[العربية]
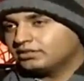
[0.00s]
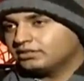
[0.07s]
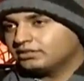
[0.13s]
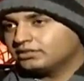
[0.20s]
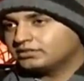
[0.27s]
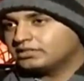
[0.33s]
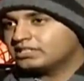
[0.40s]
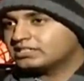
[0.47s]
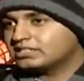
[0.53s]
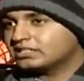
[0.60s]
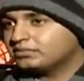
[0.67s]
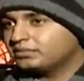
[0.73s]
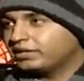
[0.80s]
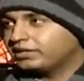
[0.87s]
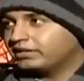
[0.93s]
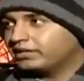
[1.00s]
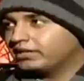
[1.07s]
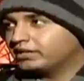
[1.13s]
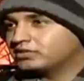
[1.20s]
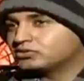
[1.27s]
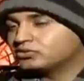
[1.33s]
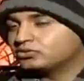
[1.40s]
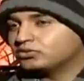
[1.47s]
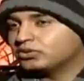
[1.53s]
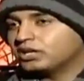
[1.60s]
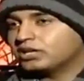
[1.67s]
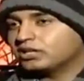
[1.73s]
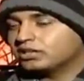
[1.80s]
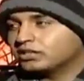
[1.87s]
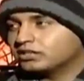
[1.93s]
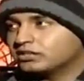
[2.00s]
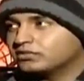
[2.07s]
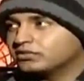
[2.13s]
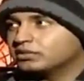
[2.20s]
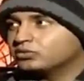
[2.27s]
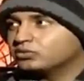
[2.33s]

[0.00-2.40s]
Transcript: آه، جلستك مع الناس واخذك